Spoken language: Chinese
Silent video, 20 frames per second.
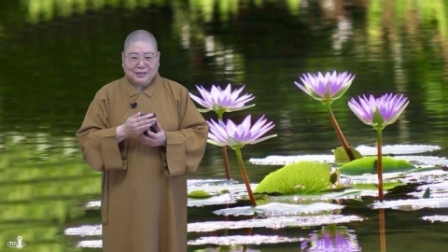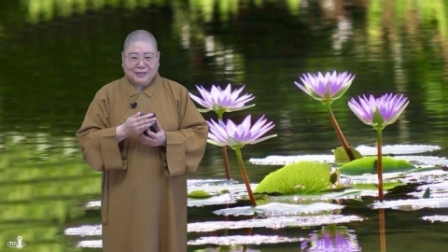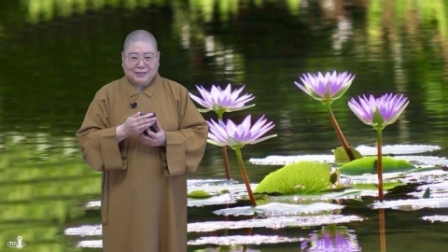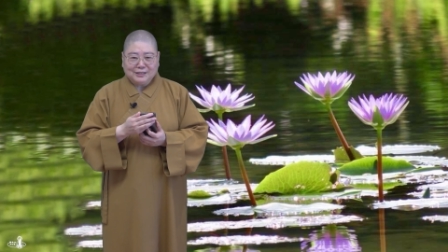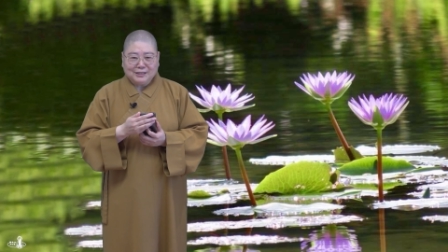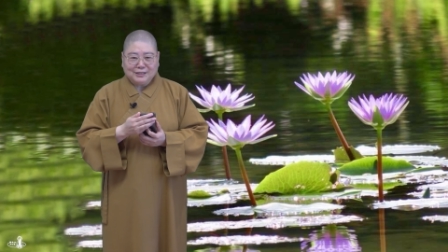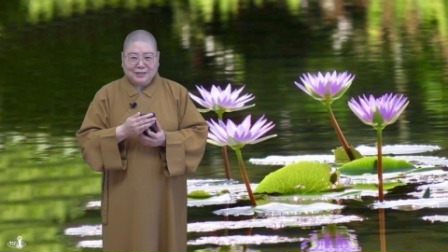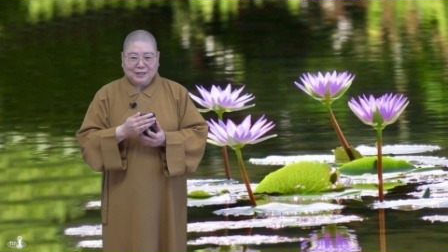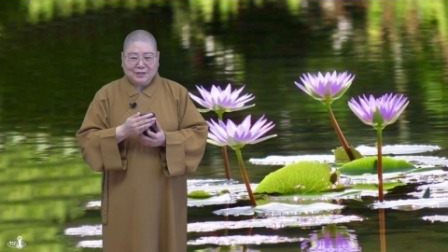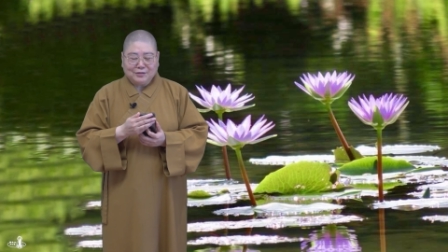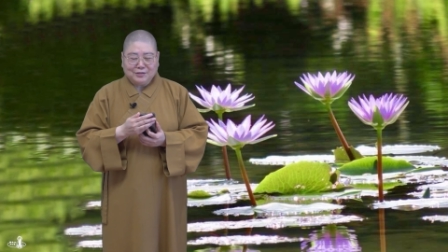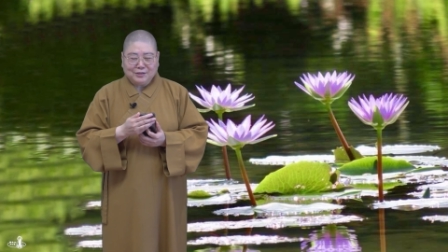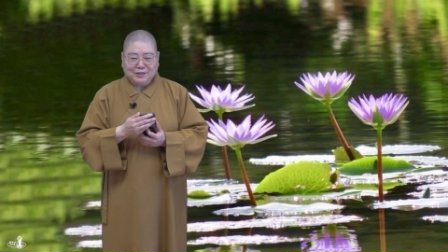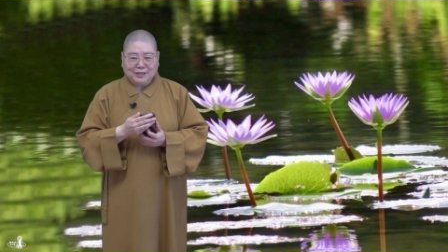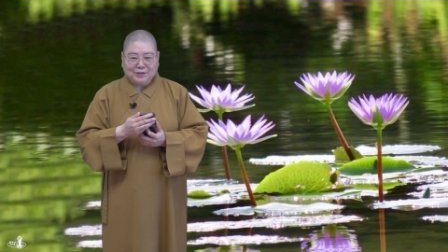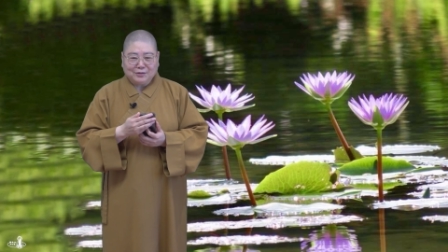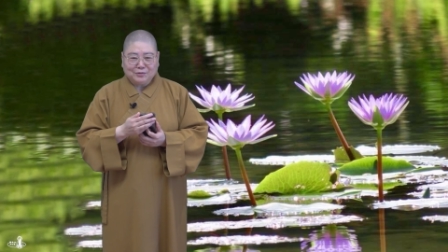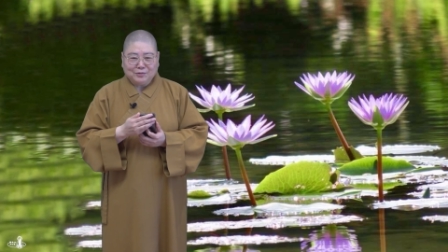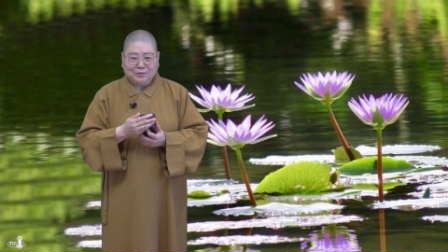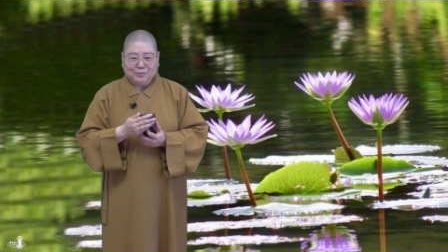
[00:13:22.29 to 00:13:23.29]
听了也有
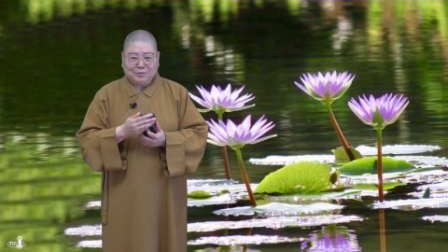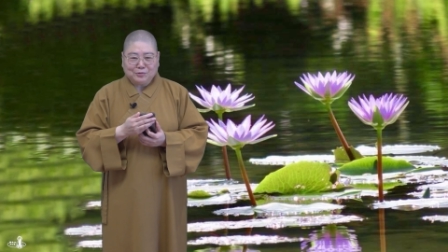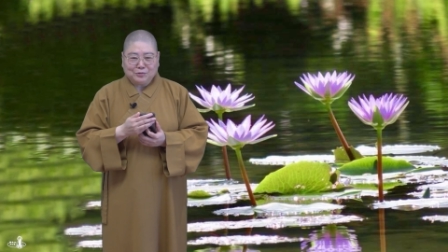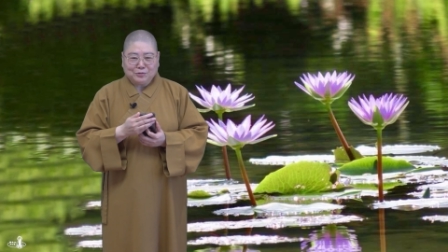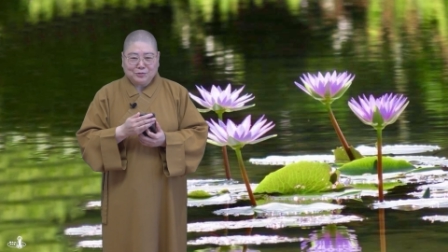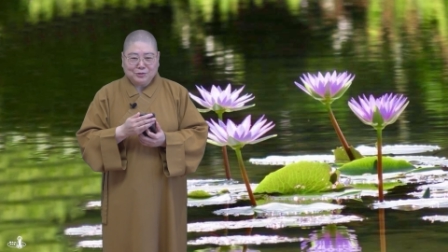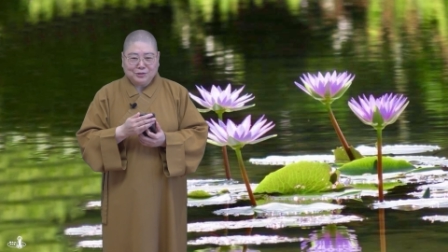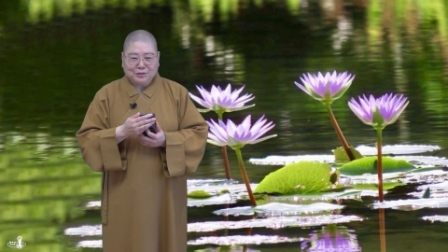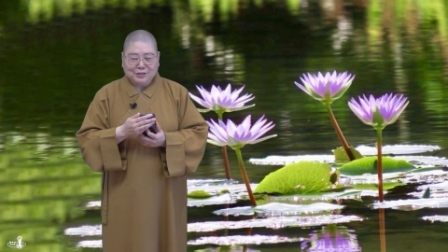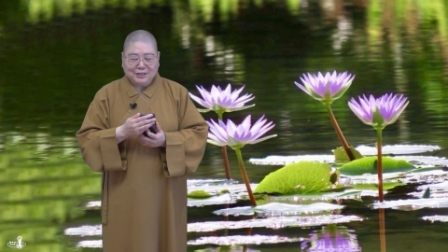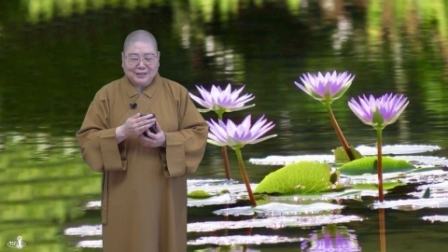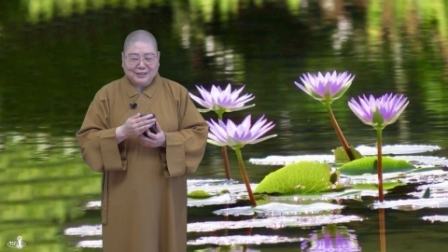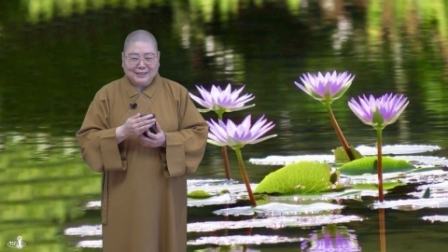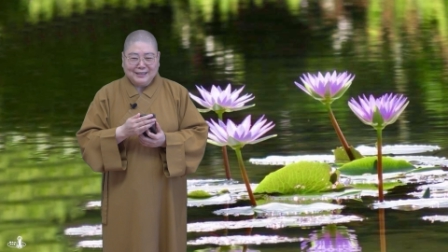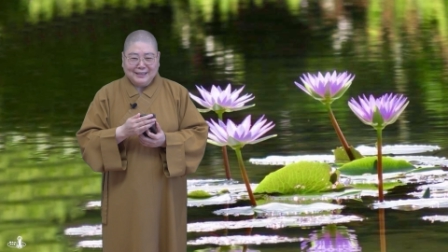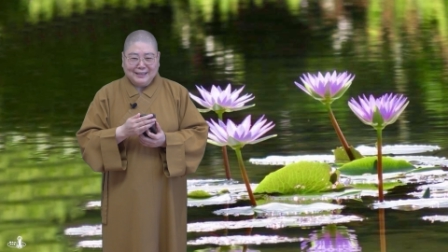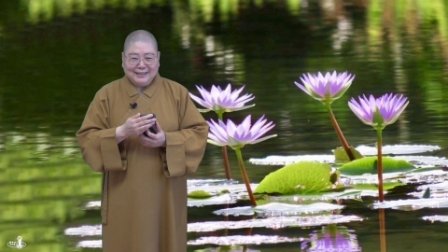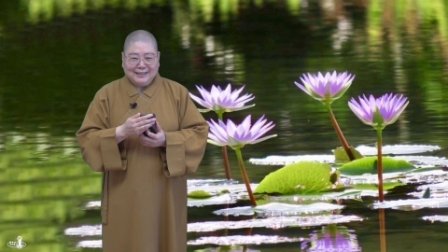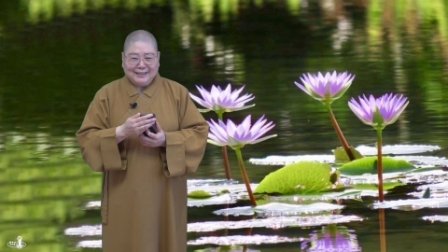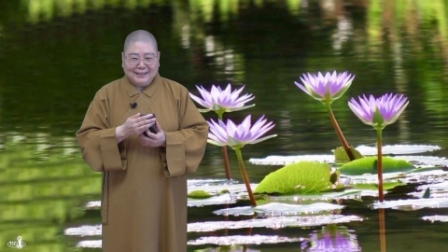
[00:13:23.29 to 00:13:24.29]
点过不去哈、啊。